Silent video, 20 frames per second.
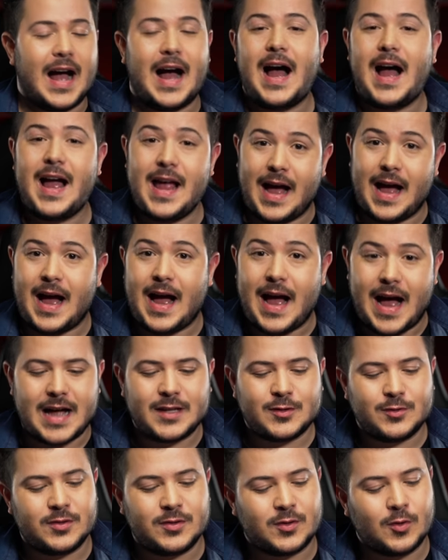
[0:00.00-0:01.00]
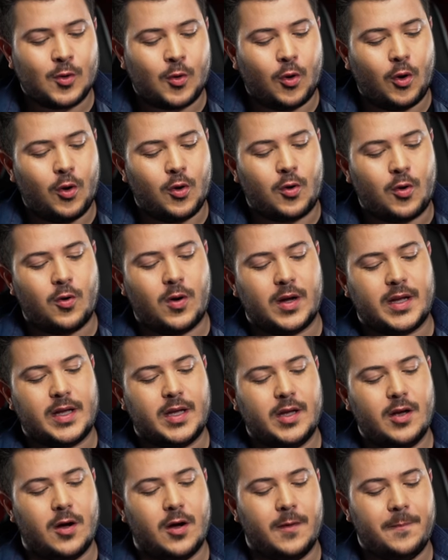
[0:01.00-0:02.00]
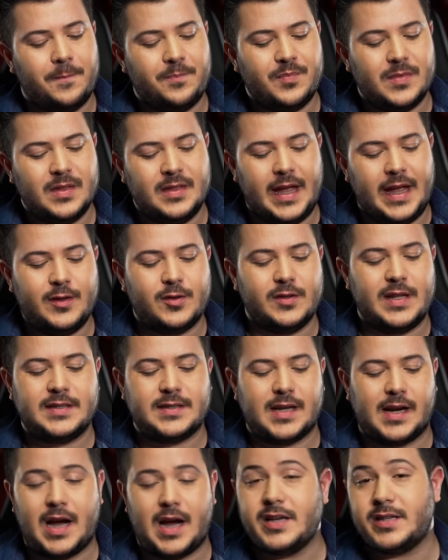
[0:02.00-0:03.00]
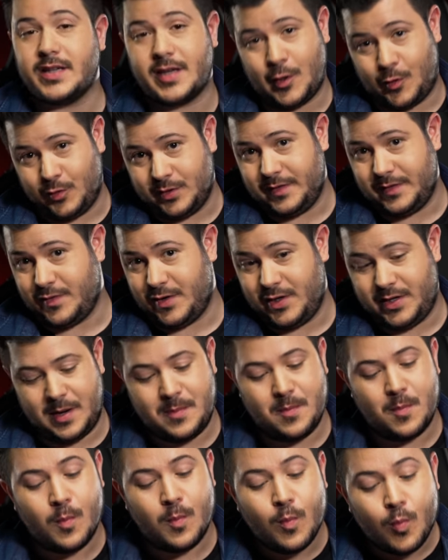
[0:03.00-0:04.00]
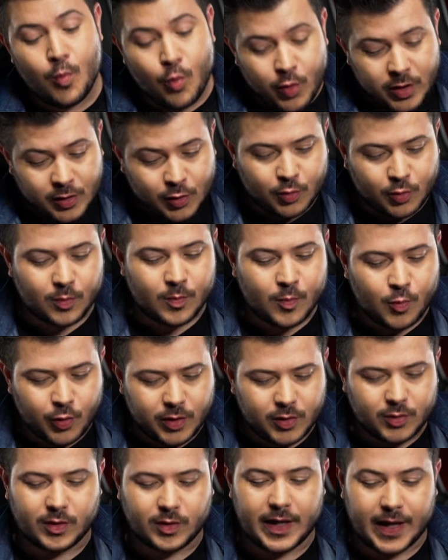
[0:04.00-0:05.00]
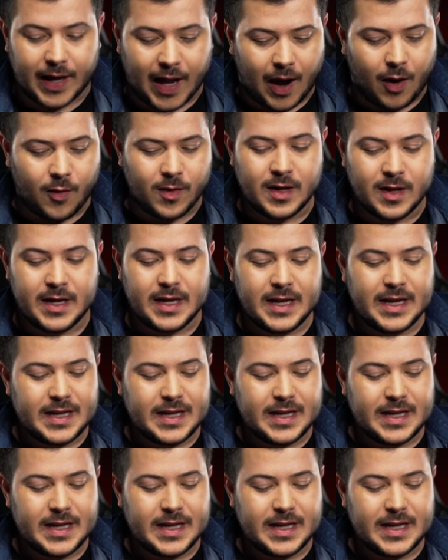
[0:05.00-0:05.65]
a, a Asus colocou aqui, ó, dentro dessa caixa que inclusive eu achei muito, muito legal,